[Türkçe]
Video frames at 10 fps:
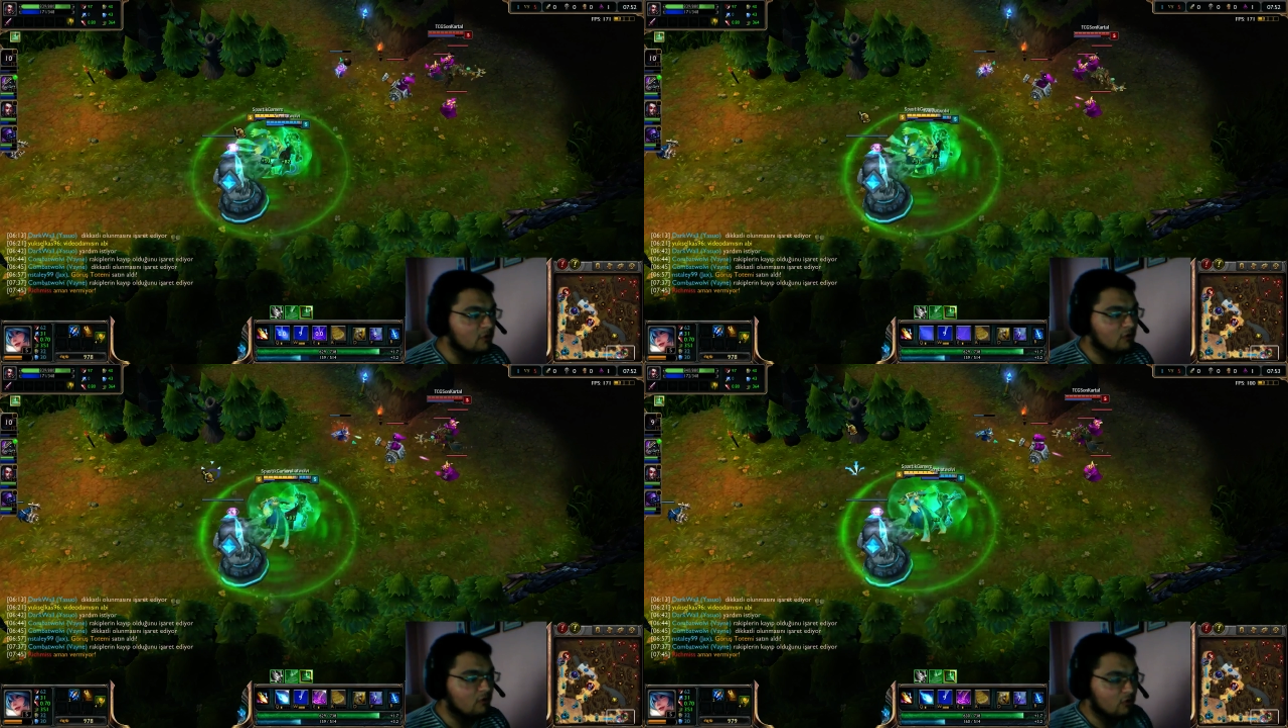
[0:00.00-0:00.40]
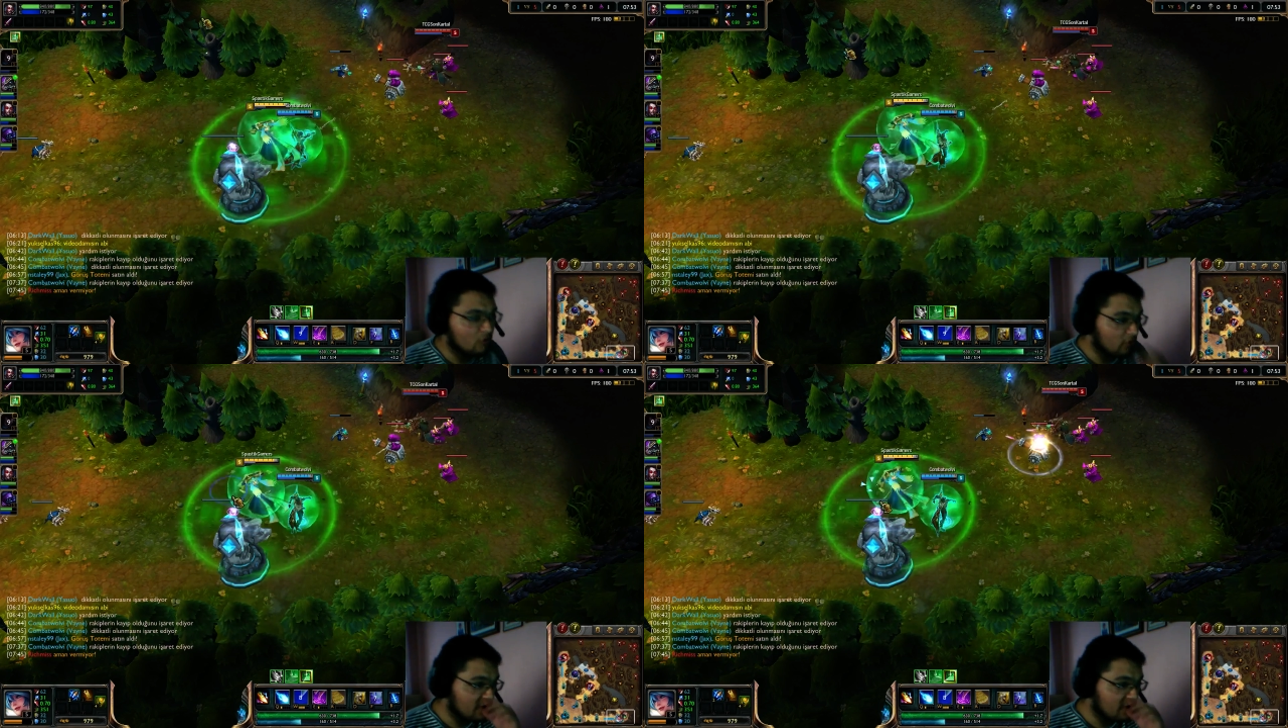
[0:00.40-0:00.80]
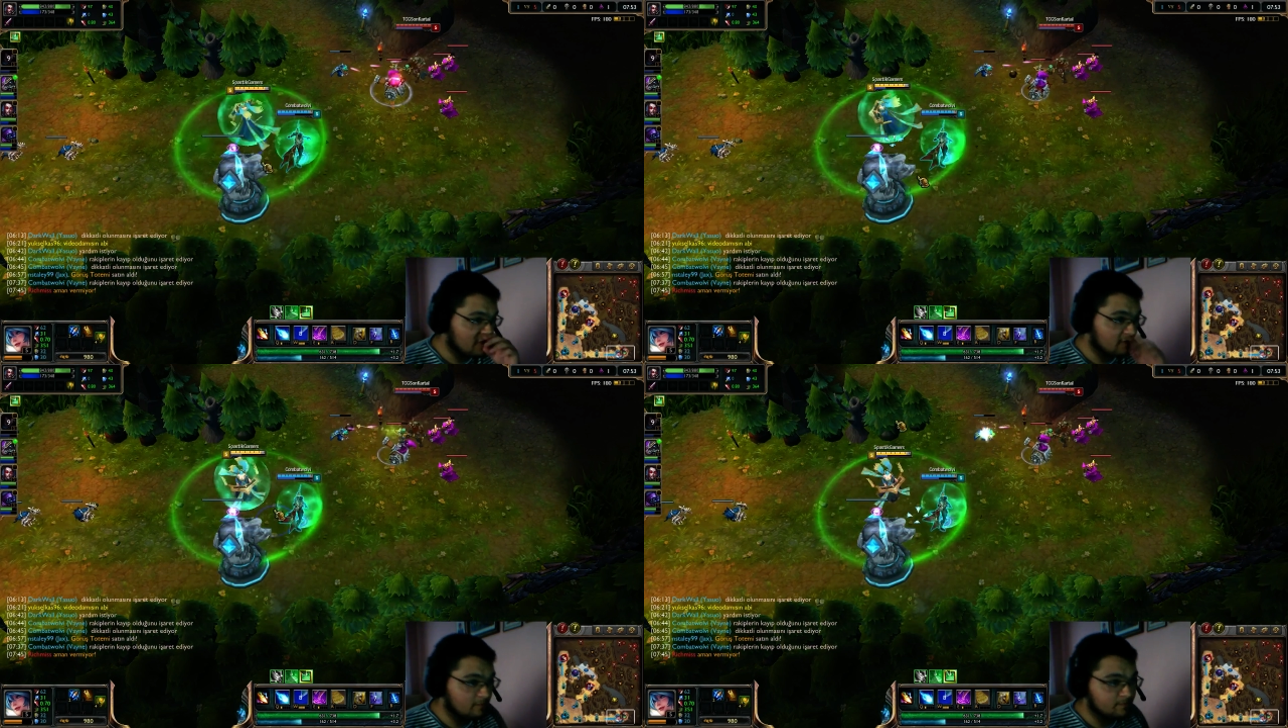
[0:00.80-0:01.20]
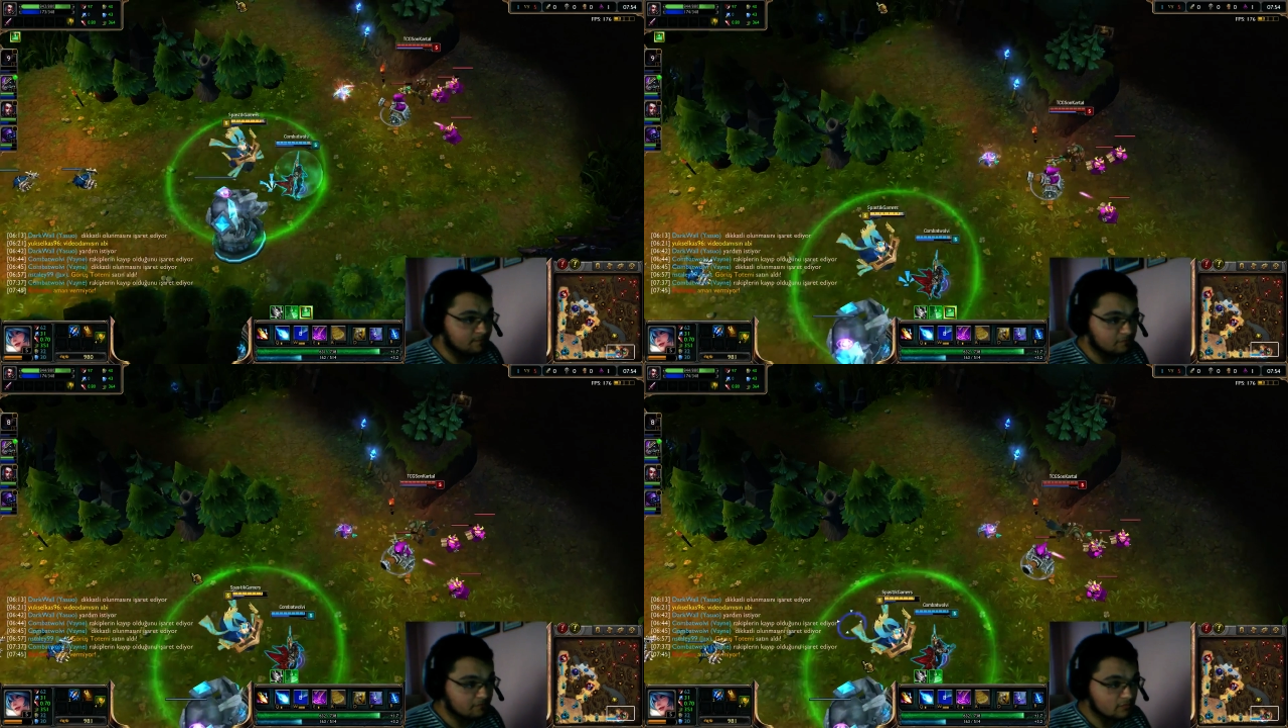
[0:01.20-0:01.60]
Crescendo'yu basarım.
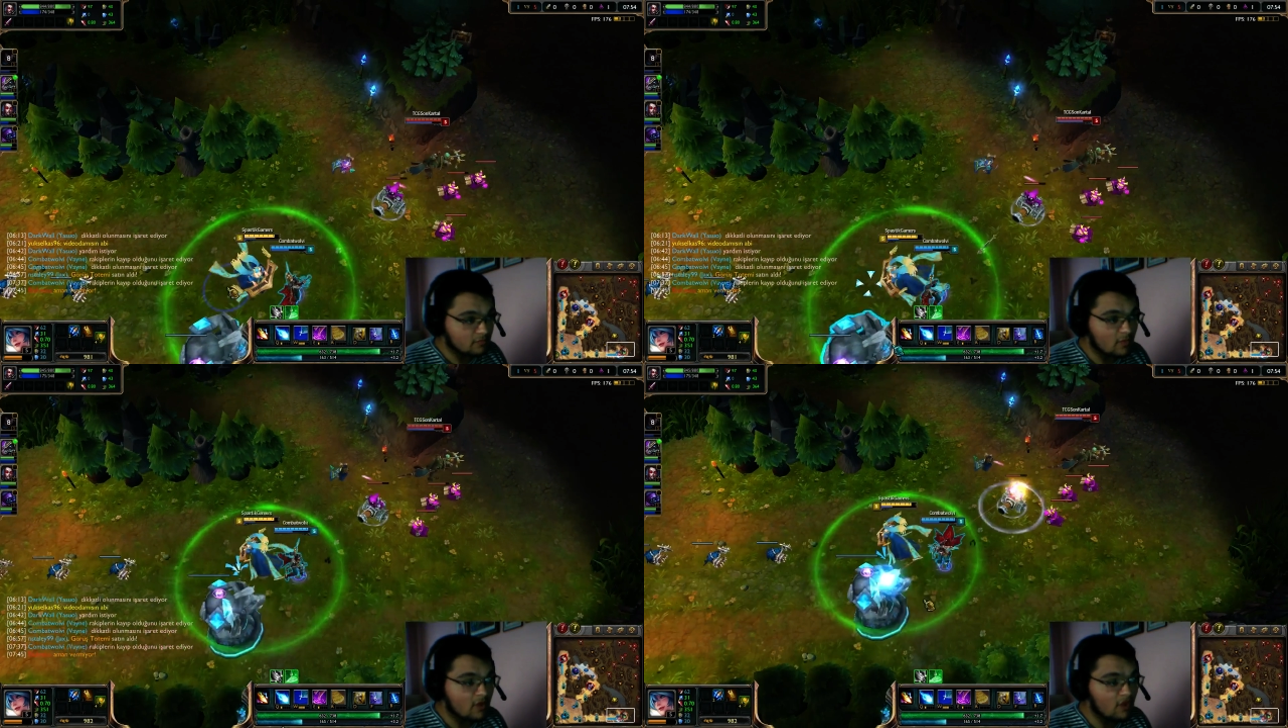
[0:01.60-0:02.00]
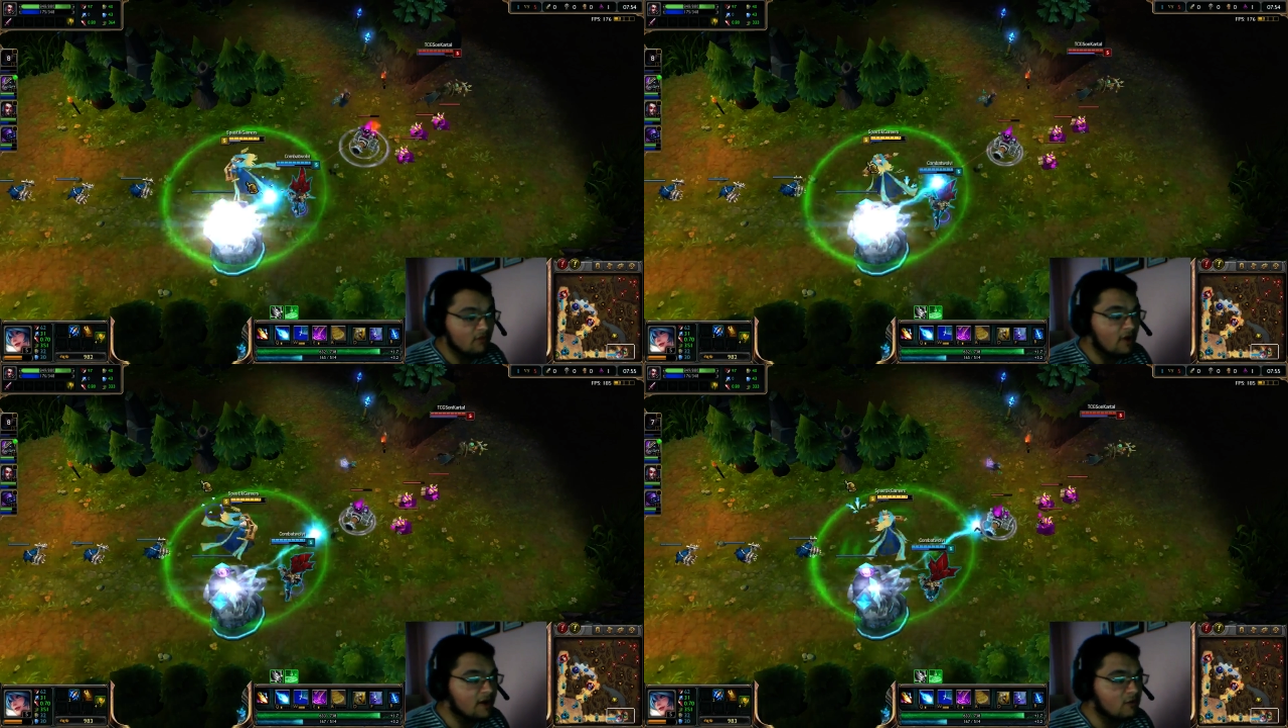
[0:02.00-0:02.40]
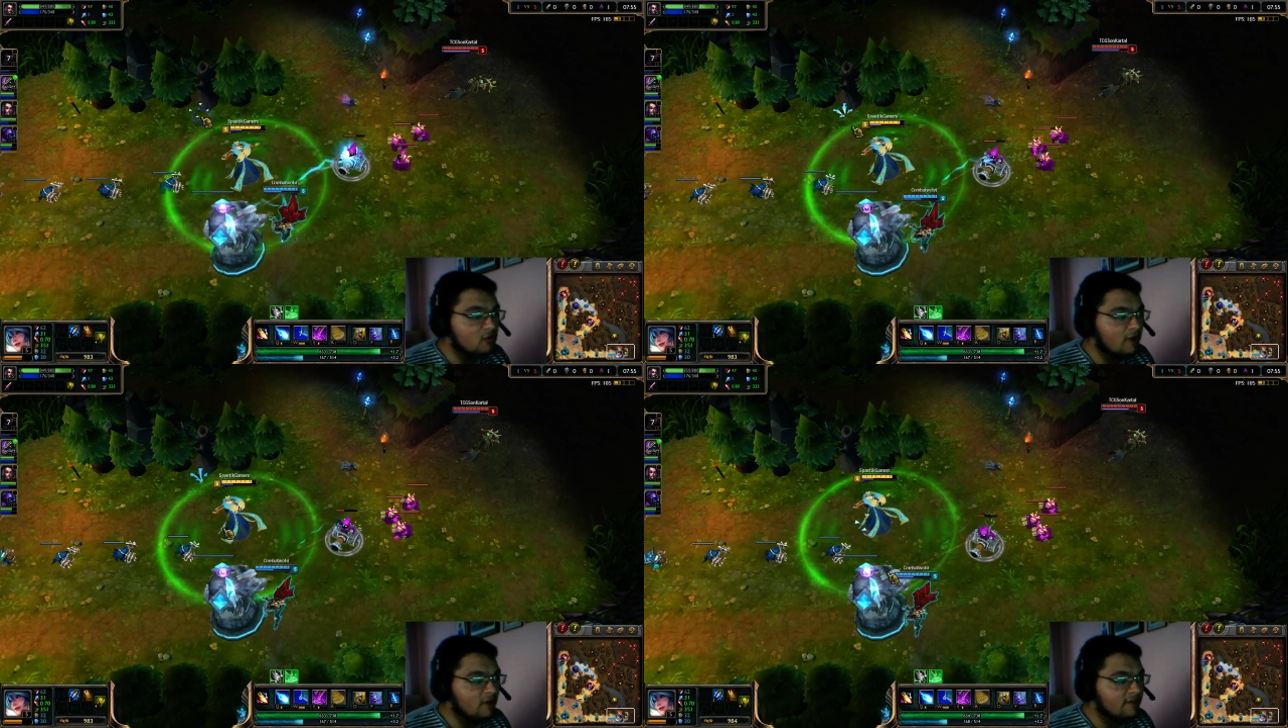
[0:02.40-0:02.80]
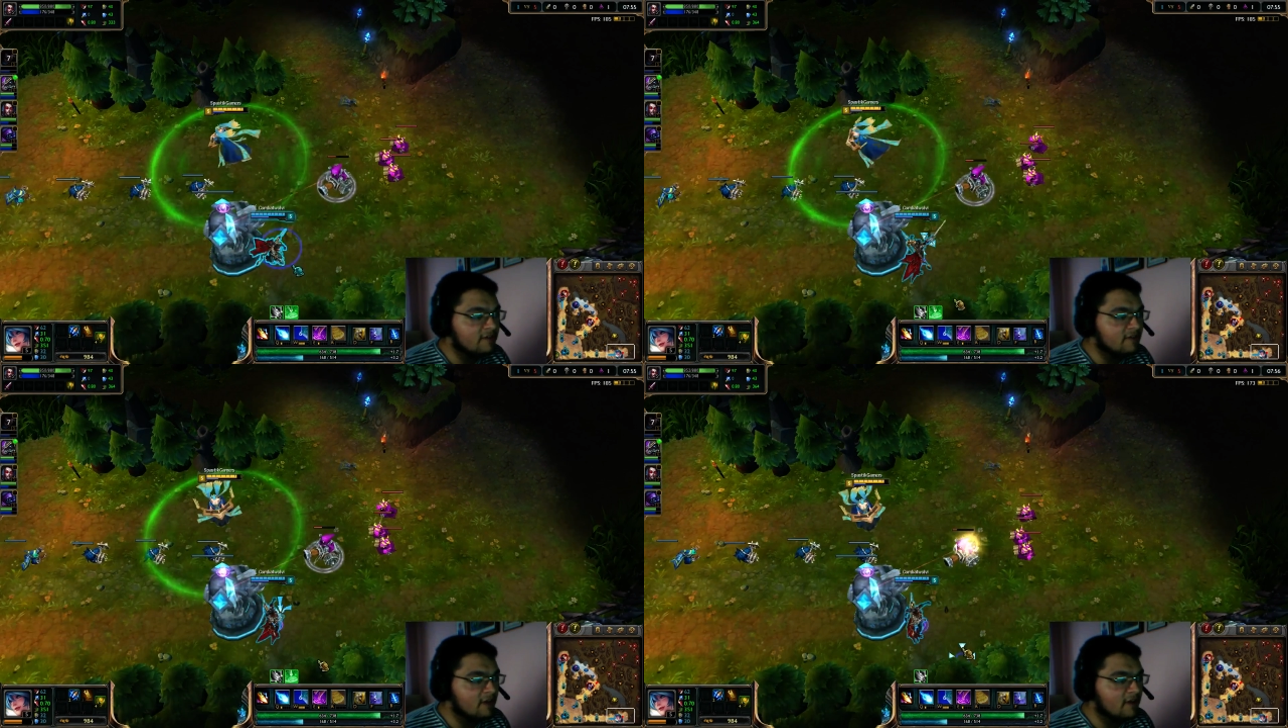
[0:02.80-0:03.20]
Barrek ulti
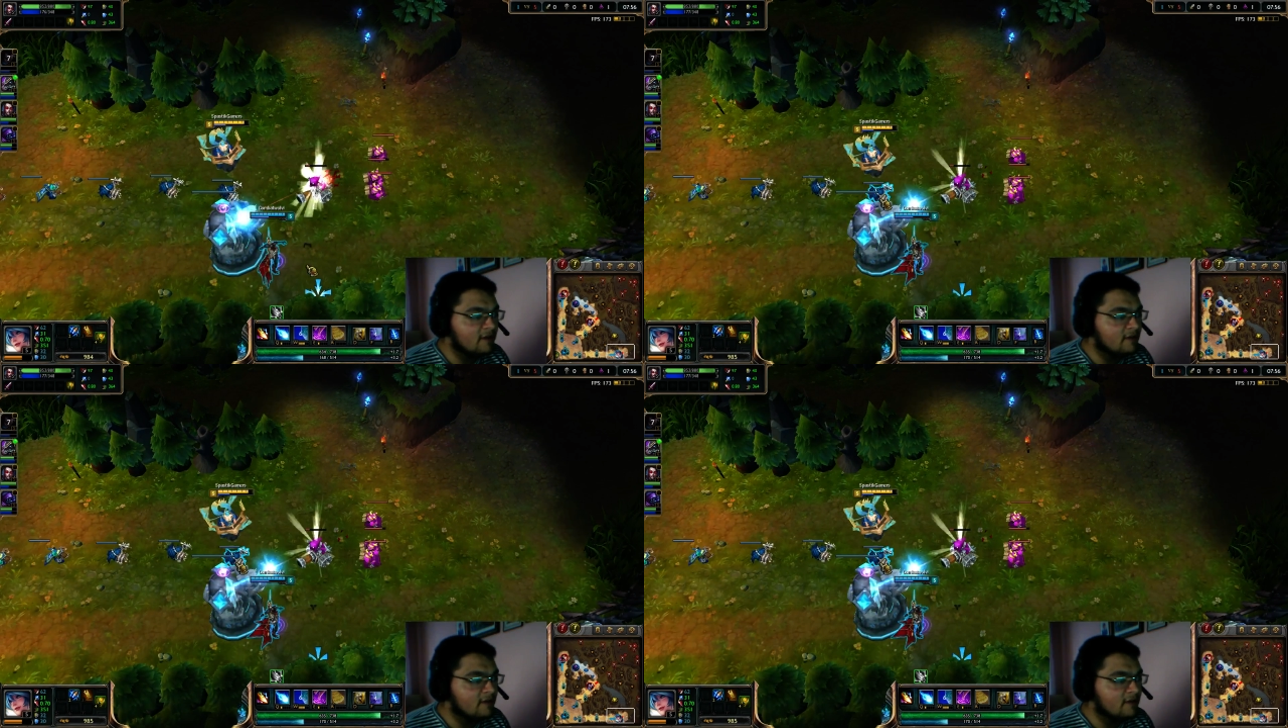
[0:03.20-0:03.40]
attığında.